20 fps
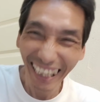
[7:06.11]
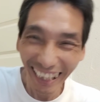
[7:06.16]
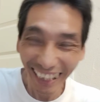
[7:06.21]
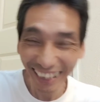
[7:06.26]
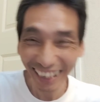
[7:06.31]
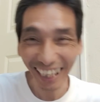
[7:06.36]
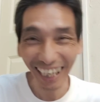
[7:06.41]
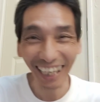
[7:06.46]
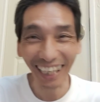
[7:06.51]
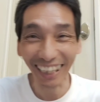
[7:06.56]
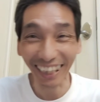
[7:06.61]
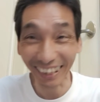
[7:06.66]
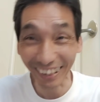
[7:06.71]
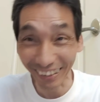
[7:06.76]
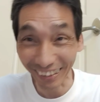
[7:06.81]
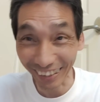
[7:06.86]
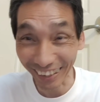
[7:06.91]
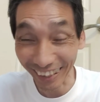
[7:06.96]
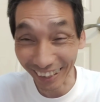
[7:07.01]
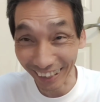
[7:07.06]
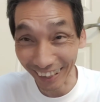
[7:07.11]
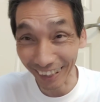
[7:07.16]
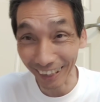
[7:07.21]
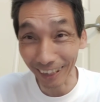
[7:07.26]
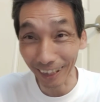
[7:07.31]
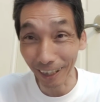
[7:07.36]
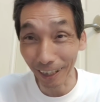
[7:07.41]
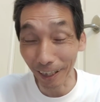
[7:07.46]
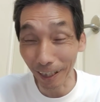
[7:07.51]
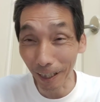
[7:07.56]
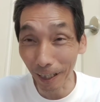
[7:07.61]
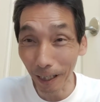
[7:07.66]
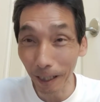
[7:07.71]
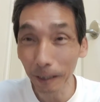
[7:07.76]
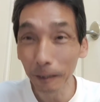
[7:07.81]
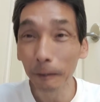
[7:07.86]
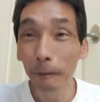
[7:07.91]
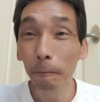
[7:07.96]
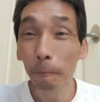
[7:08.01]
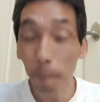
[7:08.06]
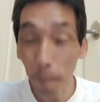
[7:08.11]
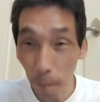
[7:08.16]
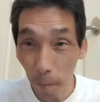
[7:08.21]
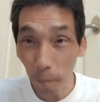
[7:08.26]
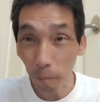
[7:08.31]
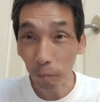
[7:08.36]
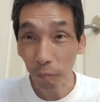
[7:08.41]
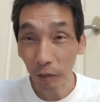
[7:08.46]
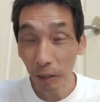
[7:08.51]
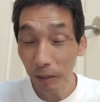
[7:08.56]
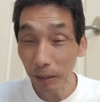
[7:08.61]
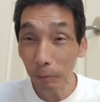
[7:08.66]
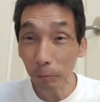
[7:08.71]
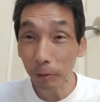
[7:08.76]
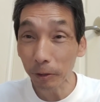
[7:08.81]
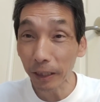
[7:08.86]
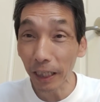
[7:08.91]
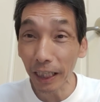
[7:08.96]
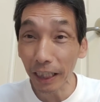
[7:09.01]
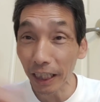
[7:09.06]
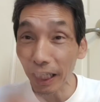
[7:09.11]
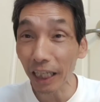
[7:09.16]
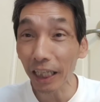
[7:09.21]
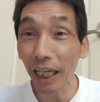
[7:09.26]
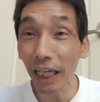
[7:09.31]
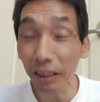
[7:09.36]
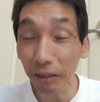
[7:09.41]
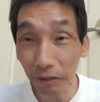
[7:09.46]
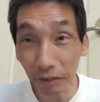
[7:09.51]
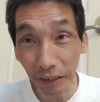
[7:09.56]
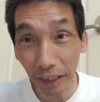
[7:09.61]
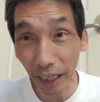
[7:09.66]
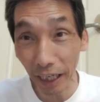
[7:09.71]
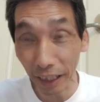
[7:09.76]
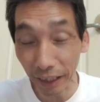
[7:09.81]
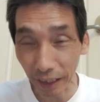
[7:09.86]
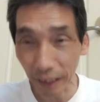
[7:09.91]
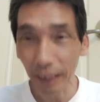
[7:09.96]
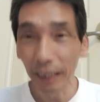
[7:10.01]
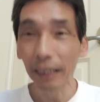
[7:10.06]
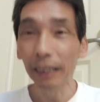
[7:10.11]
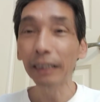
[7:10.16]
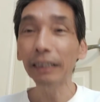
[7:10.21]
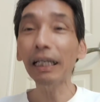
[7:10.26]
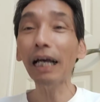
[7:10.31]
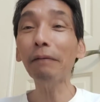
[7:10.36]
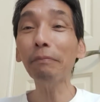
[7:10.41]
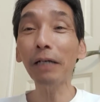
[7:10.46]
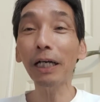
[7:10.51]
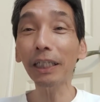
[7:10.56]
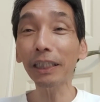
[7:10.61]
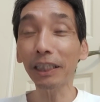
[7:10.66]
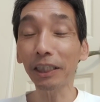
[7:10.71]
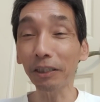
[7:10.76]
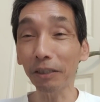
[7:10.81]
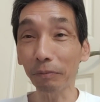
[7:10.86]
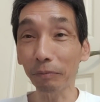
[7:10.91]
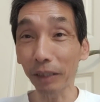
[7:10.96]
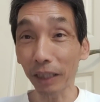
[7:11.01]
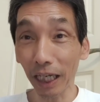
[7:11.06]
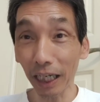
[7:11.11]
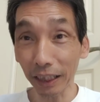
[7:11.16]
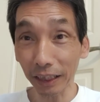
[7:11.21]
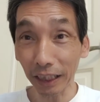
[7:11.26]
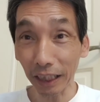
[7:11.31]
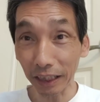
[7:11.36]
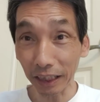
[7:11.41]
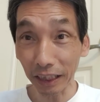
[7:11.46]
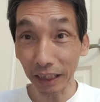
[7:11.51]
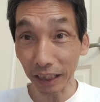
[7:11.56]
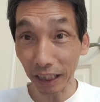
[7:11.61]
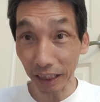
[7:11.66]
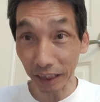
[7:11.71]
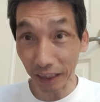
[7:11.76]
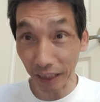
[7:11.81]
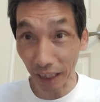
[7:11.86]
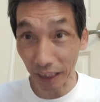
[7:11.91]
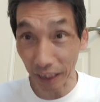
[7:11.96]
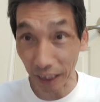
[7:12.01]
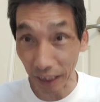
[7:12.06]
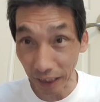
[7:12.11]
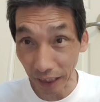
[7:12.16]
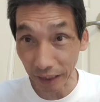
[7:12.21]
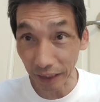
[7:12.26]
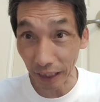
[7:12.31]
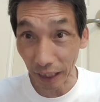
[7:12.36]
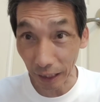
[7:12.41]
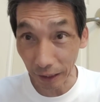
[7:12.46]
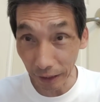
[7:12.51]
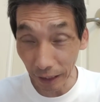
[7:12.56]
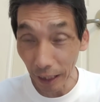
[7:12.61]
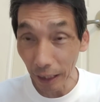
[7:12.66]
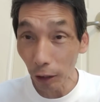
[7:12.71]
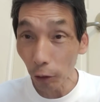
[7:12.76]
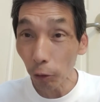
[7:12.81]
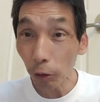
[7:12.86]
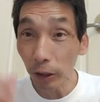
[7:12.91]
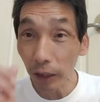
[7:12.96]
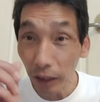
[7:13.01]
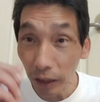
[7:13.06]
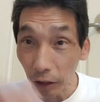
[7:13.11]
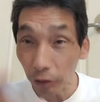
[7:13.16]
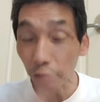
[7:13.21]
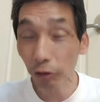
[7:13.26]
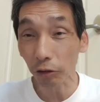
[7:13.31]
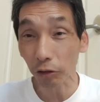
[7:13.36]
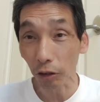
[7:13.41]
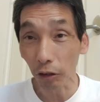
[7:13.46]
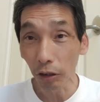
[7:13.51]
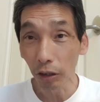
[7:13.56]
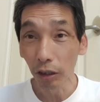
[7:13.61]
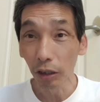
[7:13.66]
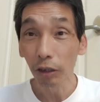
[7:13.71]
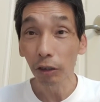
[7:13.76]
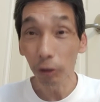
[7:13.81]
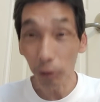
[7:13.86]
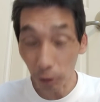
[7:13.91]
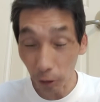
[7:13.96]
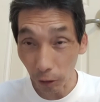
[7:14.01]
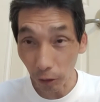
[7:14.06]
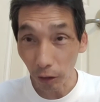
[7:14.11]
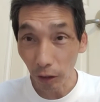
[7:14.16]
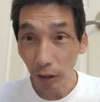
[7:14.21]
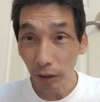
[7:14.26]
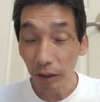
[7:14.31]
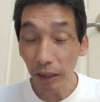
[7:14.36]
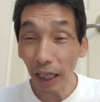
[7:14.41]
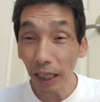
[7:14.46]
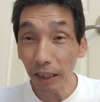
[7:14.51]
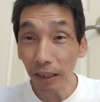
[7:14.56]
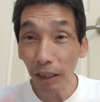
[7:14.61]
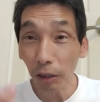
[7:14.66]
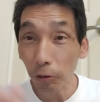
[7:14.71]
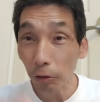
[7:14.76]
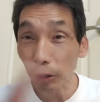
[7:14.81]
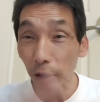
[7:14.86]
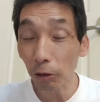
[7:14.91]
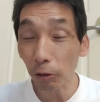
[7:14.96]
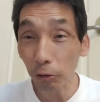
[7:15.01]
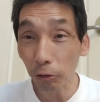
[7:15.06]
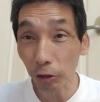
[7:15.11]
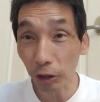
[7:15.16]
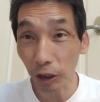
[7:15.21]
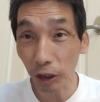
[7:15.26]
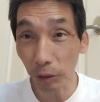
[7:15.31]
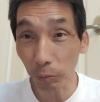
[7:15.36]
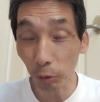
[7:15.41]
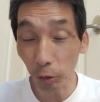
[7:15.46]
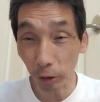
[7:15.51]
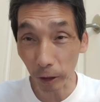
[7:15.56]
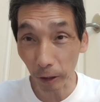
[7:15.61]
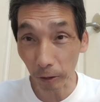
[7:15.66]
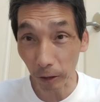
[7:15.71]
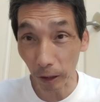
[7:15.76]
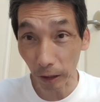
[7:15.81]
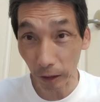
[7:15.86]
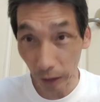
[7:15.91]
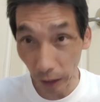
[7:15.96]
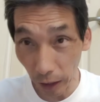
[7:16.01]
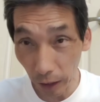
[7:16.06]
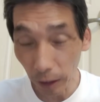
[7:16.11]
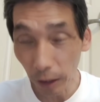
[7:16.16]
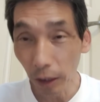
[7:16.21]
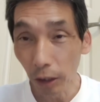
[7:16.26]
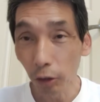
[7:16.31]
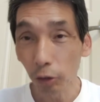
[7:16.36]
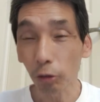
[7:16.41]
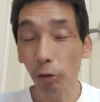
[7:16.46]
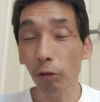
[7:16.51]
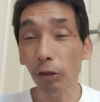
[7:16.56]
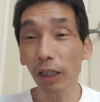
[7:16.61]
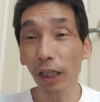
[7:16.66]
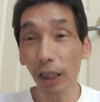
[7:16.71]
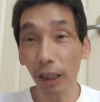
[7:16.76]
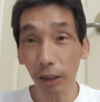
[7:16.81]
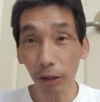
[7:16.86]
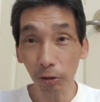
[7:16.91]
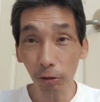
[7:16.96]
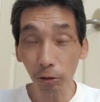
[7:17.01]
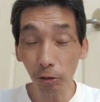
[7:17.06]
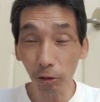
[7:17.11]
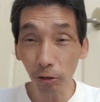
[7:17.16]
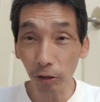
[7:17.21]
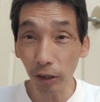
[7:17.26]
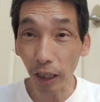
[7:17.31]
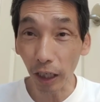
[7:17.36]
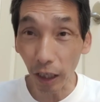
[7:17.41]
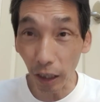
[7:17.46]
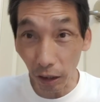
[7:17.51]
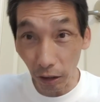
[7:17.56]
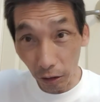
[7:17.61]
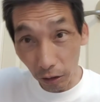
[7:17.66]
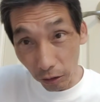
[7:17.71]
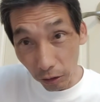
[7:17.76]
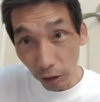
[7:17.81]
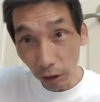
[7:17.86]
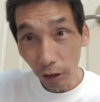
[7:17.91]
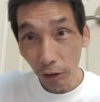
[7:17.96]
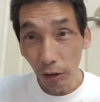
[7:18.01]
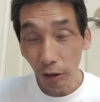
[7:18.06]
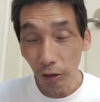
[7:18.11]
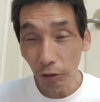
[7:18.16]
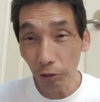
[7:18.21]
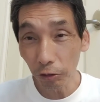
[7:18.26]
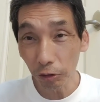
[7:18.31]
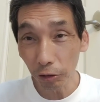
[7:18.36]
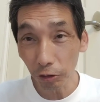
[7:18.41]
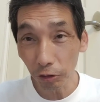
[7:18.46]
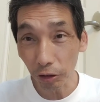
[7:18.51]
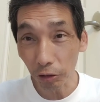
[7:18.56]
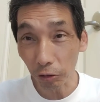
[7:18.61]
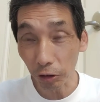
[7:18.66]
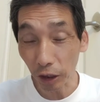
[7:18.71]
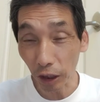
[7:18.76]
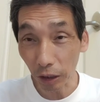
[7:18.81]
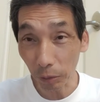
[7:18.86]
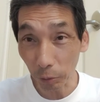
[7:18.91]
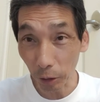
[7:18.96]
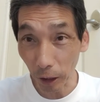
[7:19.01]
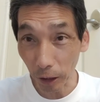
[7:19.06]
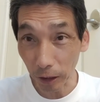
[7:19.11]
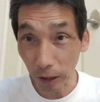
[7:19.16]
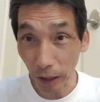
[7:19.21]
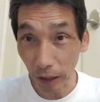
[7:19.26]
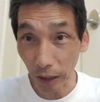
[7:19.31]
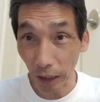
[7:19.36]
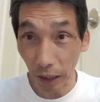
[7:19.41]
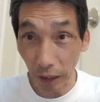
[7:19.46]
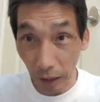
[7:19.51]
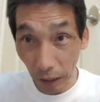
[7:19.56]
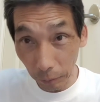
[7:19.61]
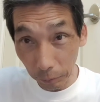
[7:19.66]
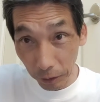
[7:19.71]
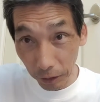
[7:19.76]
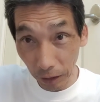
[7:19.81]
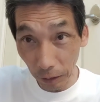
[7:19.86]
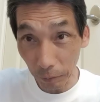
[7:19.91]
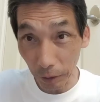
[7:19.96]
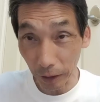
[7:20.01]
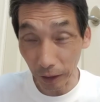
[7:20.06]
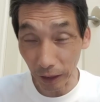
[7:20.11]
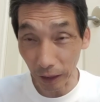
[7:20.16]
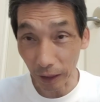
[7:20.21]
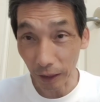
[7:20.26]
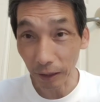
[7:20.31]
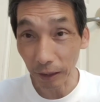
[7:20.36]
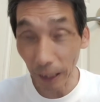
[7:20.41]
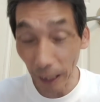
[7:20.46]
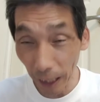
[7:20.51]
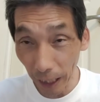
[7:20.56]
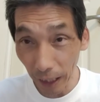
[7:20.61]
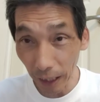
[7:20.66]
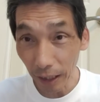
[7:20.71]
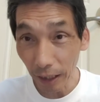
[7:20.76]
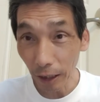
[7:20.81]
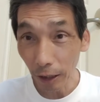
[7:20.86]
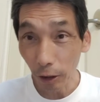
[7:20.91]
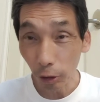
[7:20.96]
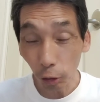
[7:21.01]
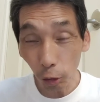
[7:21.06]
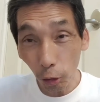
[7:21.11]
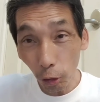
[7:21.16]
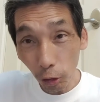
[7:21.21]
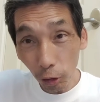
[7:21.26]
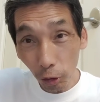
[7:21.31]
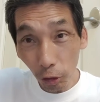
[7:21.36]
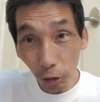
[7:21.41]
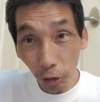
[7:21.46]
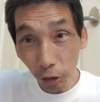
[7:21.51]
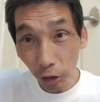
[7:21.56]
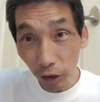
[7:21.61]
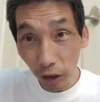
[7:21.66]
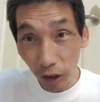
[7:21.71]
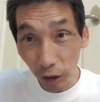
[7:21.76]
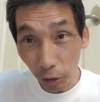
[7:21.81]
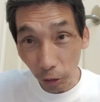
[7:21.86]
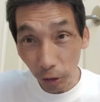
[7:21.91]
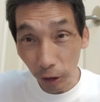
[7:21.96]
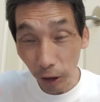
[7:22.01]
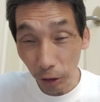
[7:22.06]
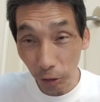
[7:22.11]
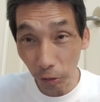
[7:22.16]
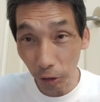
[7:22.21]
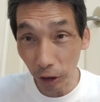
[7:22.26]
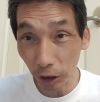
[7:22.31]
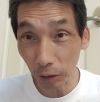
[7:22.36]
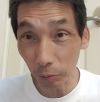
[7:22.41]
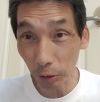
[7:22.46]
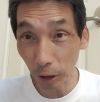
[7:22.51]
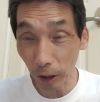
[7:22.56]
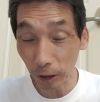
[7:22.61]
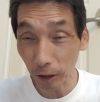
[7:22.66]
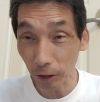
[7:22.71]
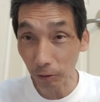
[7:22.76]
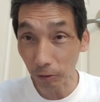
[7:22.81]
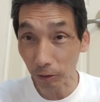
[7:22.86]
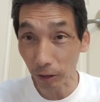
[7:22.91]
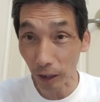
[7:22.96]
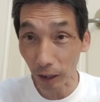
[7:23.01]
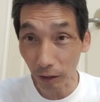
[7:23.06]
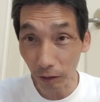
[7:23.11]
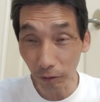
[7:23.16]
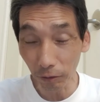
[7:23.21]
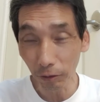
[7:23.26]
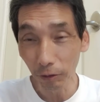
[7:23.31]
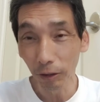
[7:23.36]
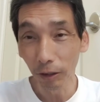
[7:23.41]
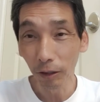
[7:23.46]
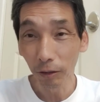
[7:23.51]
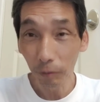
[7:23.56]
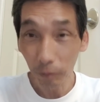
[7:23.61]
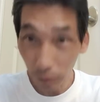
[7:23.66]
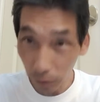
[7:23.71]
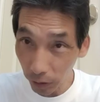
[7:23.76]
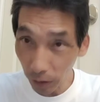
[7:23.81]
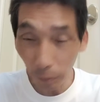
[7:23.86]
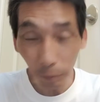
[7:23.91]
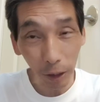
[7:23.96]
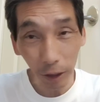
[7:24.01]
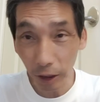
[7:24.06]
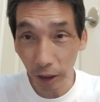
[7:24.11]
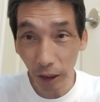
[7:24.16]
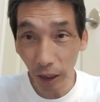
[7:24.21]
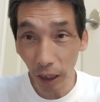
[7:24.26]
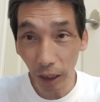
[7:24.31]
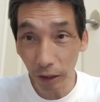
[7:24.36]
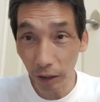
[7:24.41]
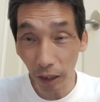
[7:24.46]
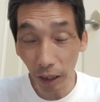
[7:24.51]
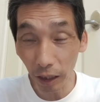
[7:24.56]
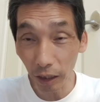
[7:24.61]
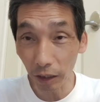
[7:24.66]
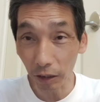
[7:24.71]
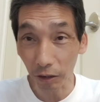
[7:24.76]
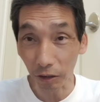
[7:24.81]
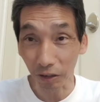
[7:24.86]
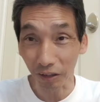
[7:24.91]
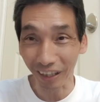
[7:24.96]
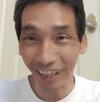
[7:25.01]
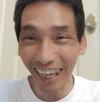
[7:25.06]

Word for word: 楽しいよ。うん。でも全員いけないよ、全員。魂を磨いた人間しかいけないんだからね。これだけ言っとくよ。うん。なんでこんなこと自信持っているかってそりゃそうだよ。宇宙に教えてもらってんだが、神様に。ね。創造主に直接教えてもらってるんだよ。そんな間違いないよ。